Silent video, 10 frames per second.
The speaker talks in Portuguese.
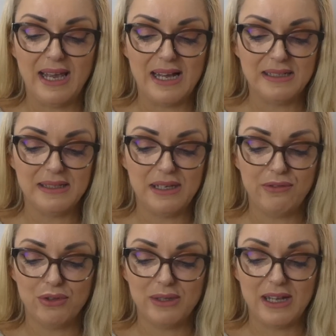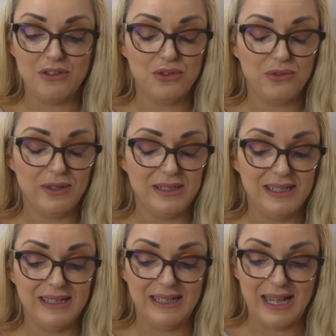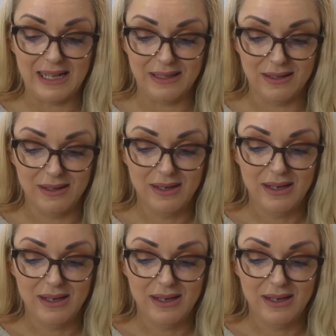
casa sem vontade de fazer nada.